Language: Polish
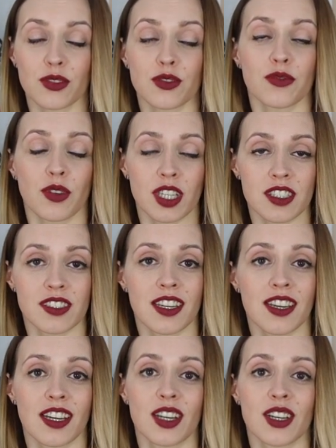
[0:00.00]
no to
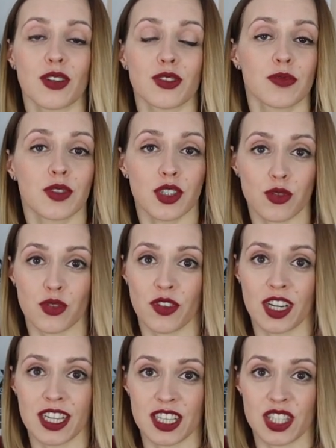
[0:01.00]
właśnie o tym też już
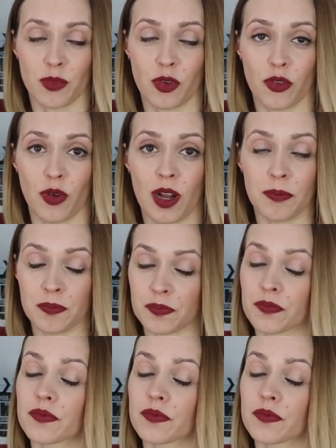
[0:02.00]
wiele razy mówiłam.